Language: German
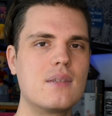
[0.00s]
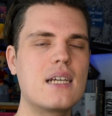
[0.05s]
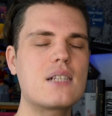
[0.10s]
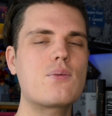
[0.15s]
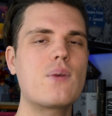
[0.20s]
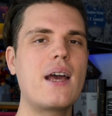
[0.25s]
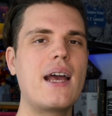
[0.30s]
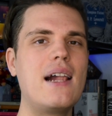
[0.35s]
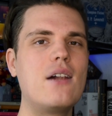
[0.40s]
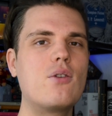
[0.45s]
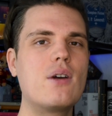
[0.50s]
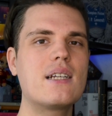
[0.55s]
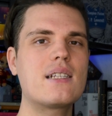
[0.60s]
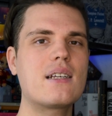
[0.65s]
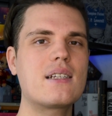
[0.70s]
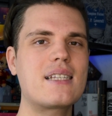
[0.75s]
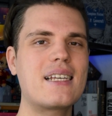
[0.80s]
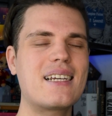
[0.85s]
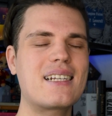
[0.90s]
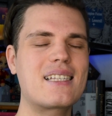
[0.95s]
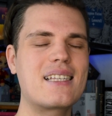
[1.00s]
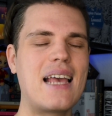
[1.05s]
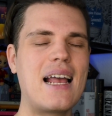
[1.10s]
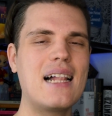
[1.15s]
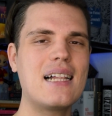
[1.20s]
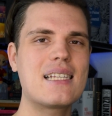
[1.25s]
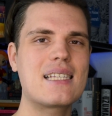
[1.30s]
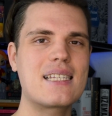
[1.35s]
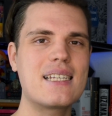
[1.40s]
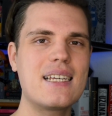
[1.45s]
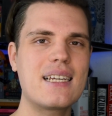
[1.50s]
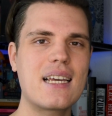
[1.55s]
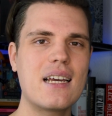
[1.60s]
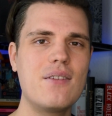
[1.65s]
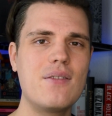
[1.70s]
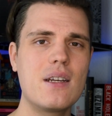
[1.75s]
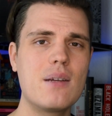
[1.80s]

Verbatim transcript: Das war Hellraiser 6 Hellseeker.